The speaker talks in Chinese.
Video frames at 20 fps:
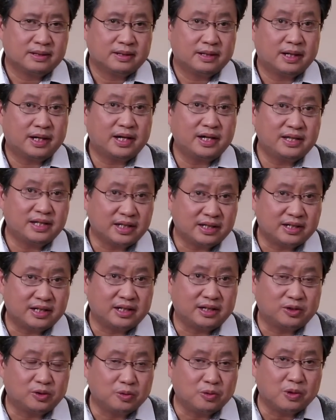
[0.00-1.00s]
恨他的
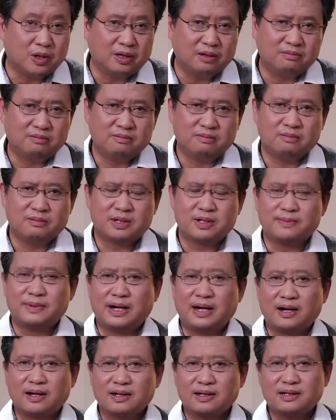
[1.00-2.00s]
人多是
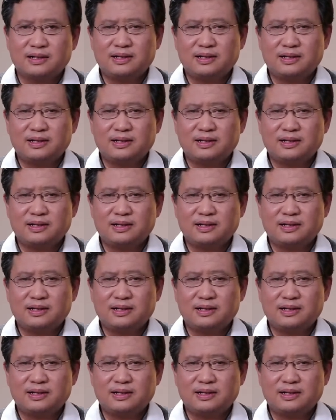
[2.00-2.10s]
吧？